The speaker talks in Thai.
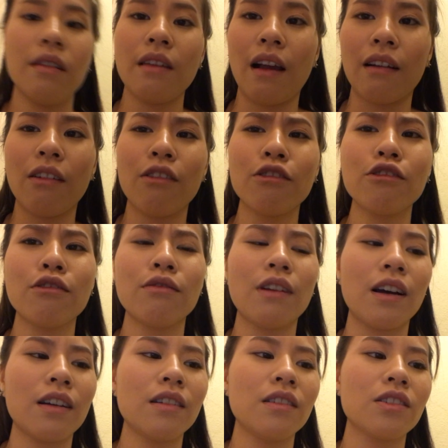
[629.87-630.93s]
อยากลองดู
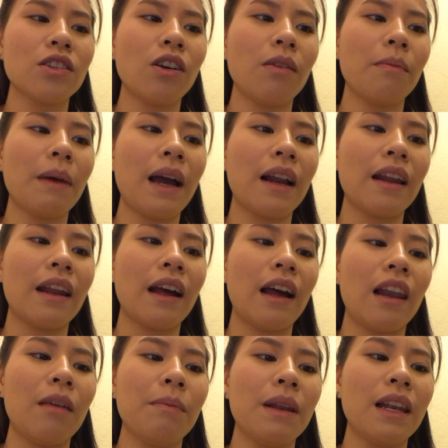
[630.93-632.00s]
ว่าคือชอบมากเลยนะ
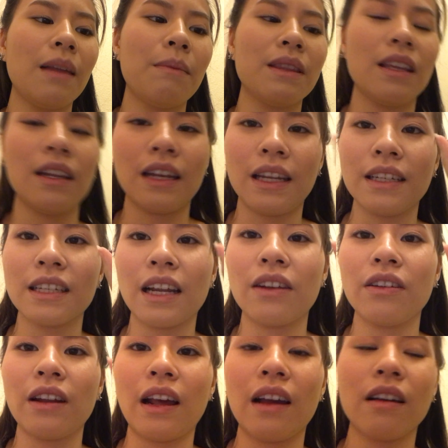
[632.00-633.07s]
คะแล้วเป็น limited edition
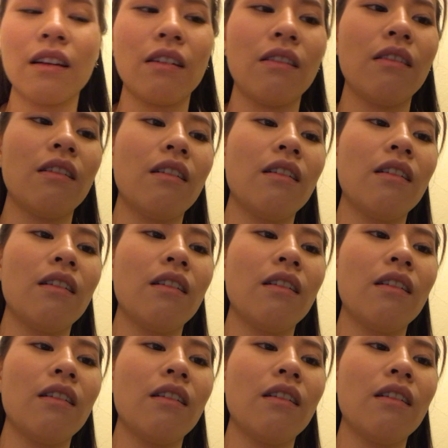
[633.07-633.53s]
ด้วยนะก็